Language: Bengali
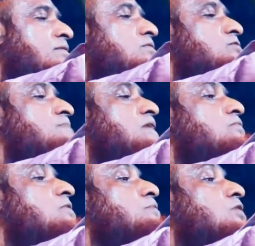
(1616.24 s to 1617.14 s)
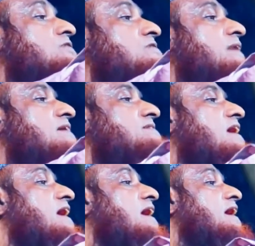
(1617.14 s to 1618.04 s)
ওসমান গুলি বলতে যে ভাই
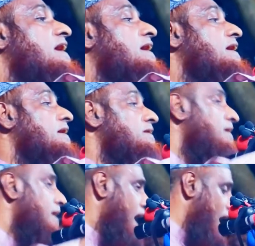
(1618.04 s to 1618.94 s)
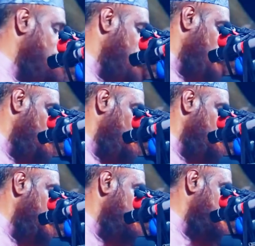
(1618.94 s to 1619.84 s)
যান আপনাকে কোনোদিন আমি